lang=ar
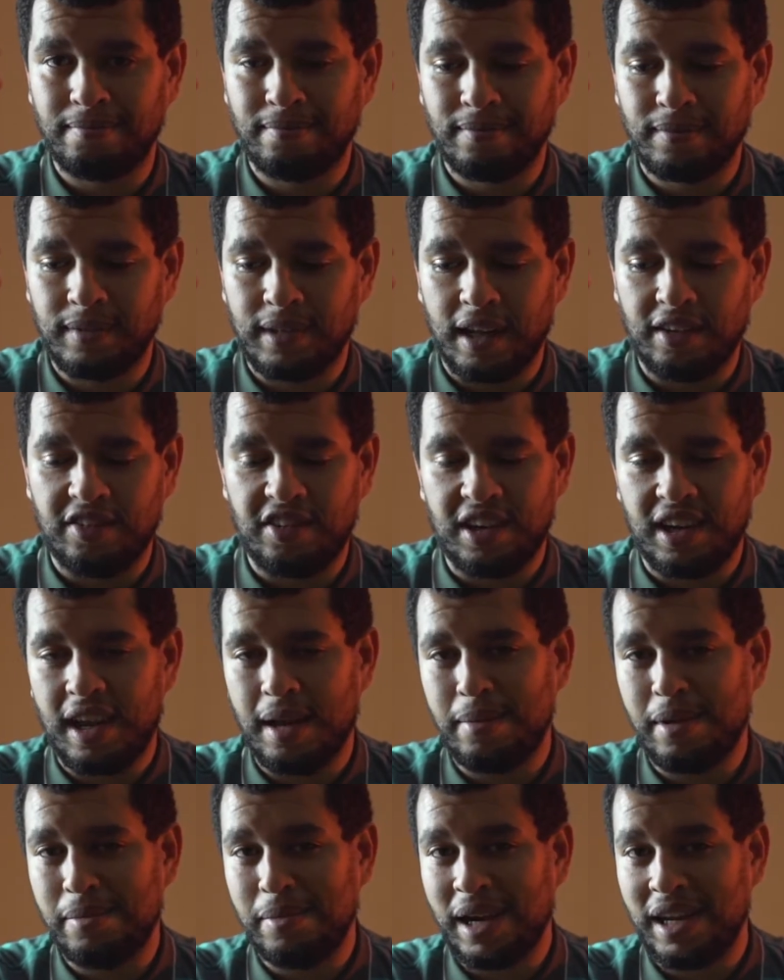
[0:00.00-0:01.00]
هادشي
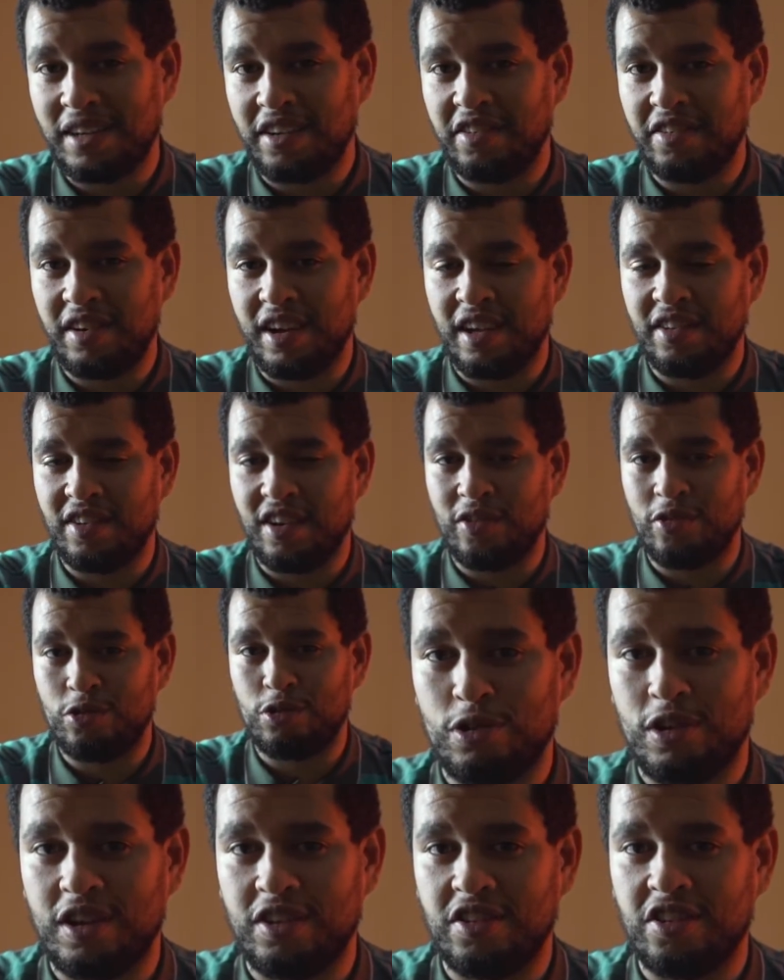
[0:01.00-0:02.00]
كامل ما غاديش
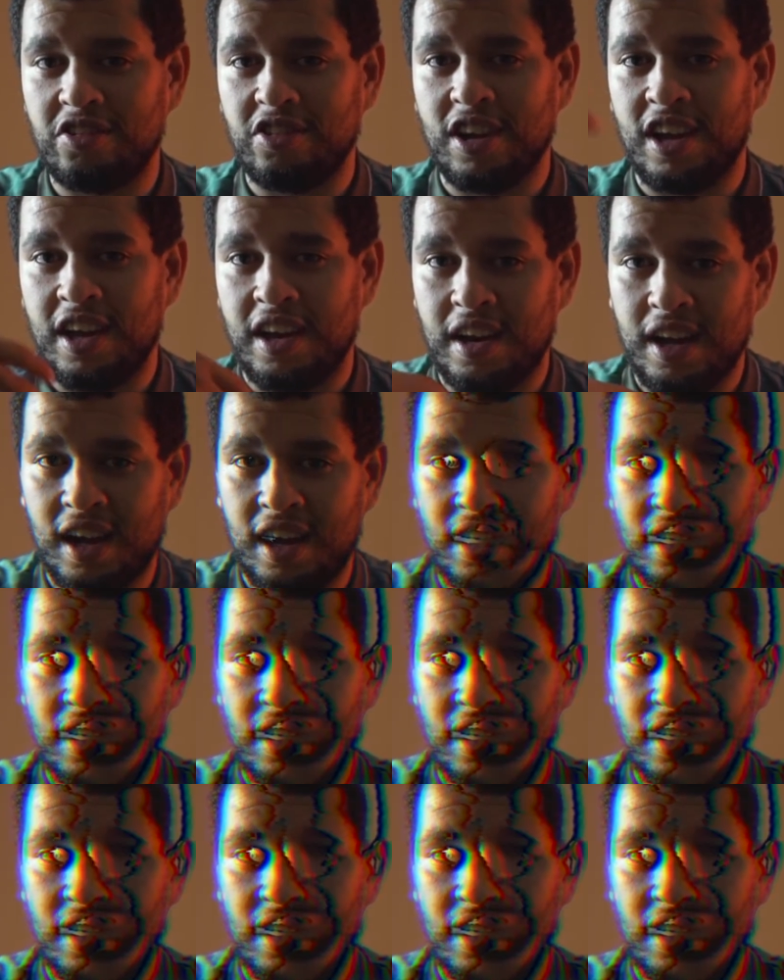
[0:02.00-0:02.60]
نحتاجو حيتاش انا